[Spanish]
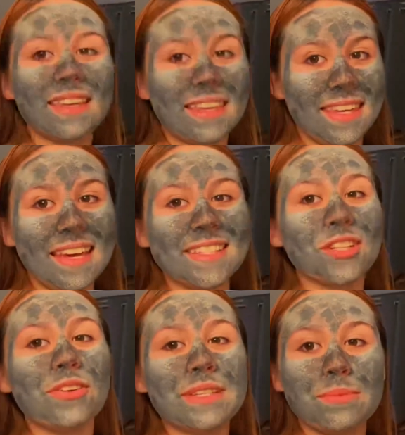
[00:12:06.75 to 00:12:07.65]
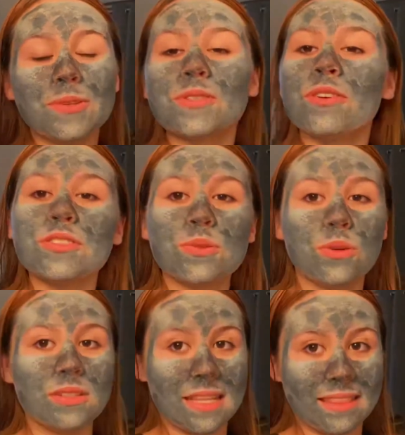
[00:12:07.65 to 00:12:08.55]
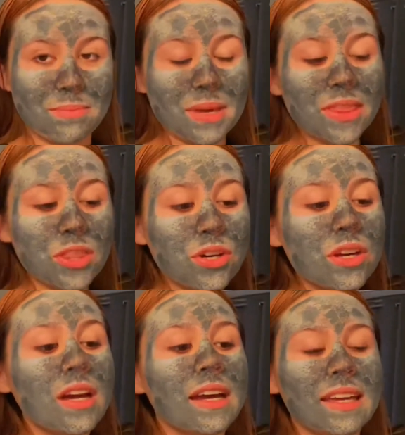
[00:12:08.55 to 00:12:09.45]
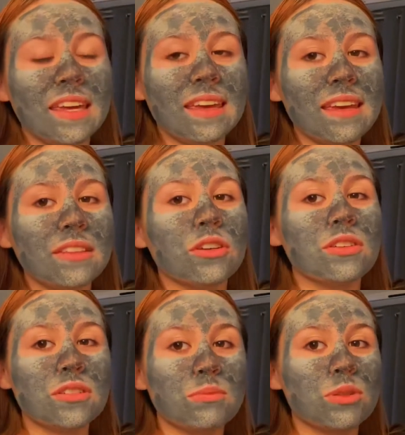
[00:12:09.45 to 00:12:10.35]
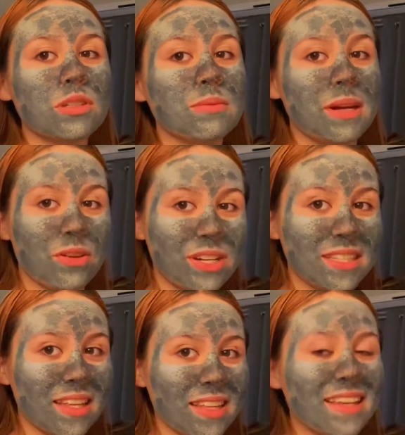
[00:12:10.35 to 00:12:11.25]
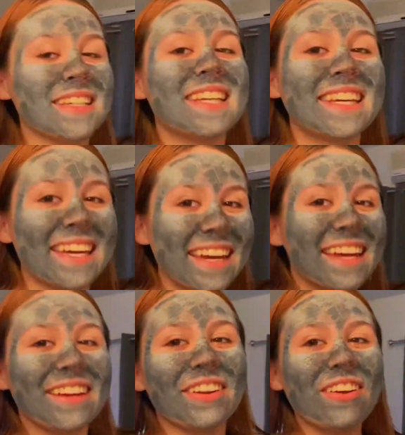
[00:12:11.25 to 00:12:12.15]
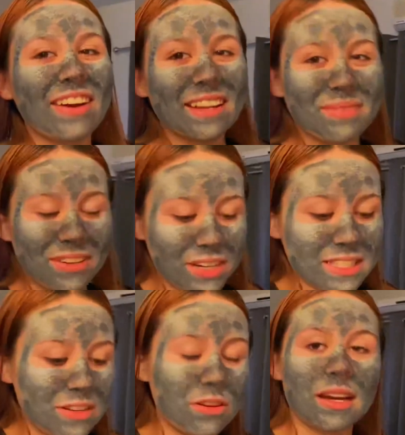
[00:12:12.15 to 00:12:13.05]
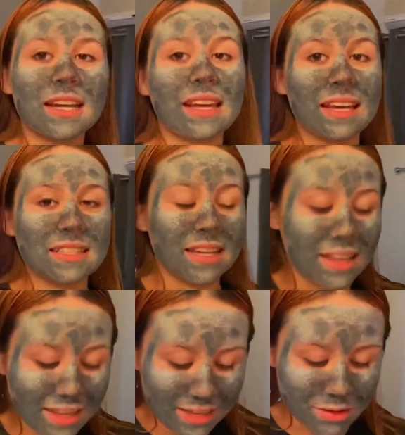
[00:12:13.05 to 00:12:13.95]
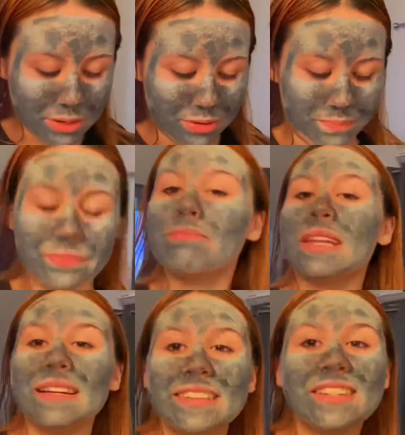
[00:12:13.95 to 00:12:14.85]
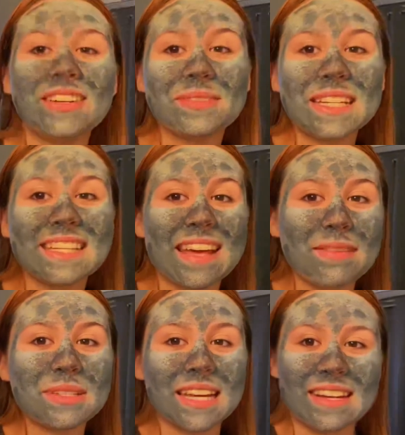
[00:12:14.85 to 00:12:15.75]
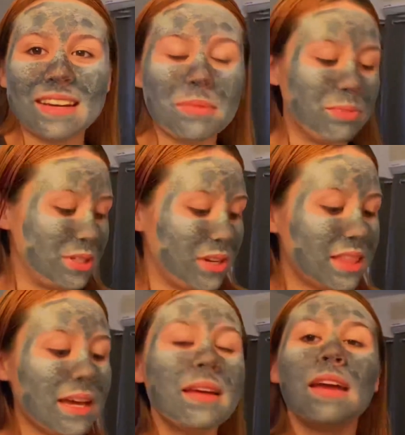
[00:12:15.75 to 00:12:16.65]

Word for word: Y esto lo hicimos con su consentimiento y todos somos mayores de edad. Así que no lo hagan menores y no lo hagan en casa. Y bueno, miren, yo les voy a enseñar la mascarilla que me puse ahorita.